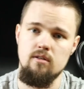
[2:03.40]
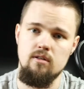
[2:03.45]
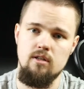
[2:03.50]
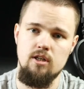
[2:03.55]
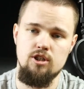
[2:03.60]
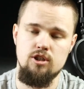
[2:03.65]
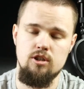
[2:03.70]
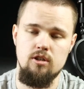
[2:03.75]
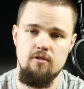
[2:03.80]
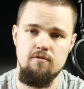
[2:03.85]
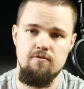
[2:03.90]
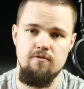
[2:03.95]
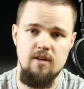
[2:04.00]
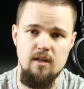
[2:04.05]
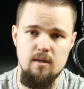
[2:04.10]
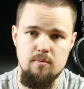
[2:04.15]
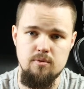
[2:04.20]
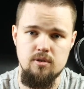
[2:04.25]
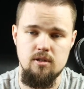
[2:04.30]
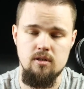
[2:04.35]
даже
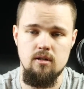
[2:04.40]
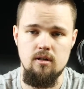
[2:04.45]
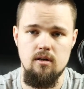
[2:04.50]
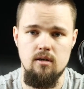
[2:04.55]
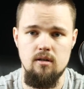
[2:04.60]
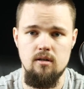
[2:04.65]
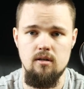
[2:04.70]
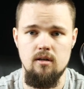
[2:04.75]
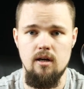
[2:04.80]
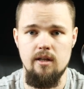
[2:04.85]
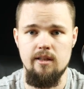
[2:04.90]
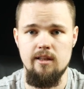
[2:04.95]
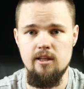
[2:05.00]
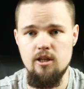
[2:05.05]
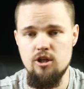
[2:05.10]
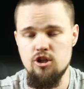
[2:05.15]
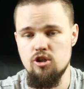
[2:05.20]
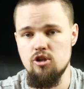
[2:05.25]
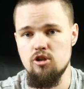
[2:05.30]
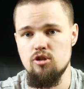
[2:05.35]
Филлипсы
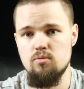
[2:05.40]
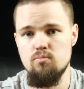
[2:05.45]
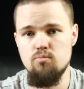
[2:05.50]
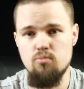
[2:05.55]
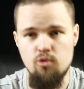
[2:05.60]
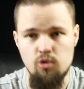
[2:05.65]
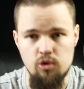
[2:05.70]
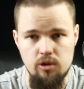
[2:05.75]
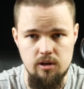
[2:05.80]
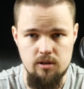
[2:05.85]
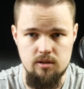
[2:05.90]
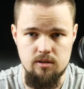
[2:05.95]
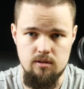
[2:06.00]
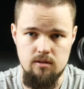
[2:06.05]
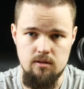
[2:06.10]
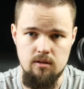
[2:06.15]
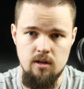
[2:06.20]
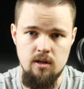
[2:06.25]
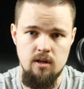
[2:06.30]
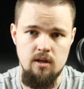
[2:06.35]
отлично
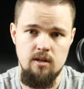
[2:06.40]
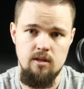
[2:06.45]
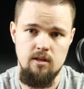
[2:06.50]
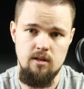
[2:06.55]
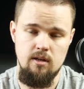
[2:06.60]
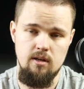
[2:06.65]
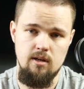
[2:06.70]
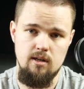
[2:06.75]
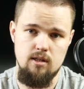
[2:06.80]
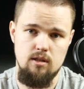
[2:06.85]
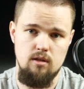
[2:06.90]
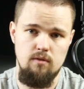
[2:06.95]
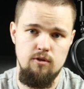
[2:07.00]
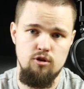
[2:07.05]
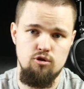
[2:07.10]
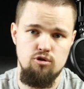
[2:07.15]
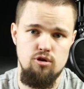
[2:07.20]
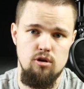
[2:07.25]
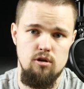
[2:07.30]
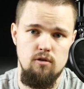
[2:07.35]
смотрятся. И когда ты
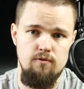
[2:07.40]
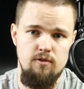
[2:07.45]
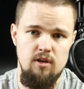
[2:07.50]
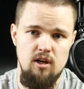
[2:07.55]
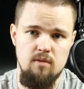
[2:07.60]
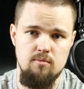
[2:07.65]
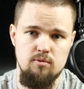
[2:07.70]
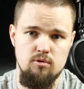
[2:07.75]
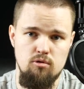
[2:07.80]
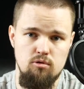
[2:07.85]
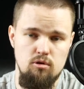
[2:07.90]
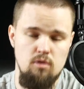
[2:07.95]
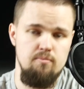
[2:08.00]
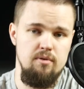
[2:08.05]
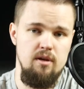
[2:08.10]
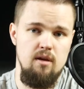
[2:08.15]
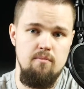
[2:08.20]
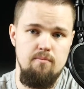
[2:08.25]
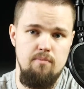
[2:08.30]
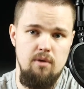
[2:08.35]
видишь у человека Philips, то ты по
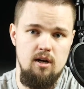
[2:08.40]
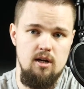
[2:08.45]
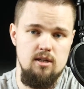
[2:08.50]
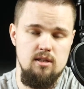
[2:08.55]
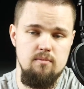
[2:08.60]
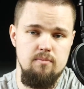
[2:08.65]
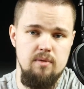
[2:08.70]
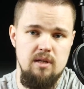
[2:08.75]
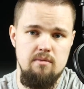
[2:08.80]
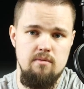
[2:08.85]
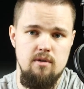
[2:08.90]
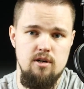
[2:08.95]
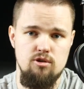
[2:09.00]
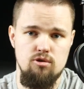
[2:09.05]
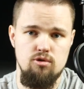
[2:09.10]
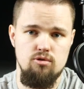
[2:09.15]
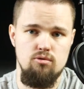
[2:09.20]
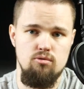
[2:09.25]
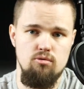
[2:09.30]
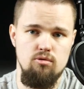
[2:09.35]
ним прекрасно понимаешь,
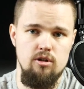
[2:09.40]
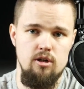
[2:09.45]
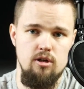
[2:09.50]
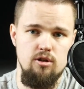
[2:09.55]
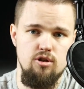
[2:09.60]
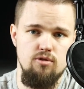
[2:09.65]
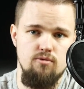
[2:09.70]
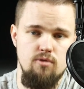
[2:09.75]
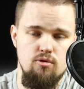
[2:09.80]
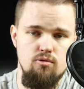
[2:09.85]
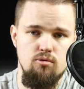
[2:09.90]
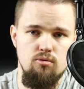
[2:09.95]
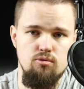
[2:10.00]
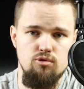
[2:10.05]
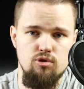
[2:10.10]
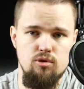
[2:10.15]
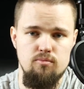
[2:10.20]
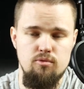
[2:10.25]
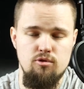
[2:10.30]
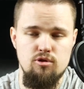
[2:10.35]
что, ну да, чуваку
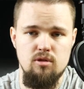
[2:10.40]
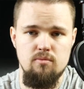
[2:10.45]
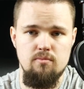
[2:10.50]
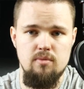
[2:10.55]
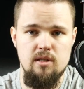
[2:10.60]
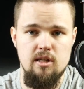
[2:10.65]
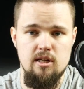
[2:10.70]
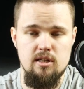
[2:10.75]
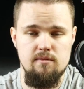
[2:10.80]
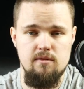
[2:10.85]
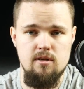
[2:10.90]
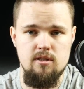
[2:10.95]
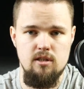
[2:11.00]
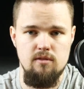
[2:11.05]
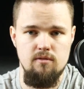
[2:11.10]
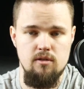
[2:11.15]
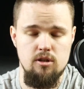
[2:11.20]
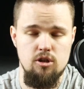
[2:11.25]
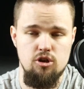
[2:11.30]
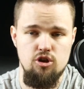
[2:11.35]
нужно просто быть на связи
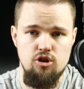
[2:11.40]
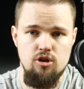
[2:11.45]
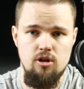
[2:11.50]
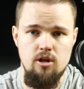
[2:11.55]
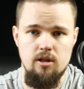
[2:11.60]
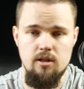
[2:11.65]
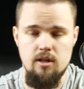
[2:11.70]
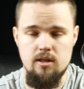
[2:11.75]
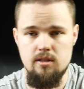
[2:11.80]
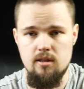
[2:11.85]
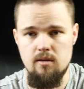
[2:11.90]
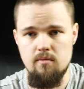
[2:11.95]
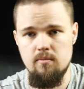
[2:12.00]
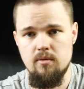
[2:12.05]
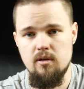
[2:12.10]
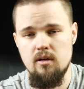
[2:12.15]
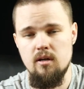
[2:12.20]
24 на 7.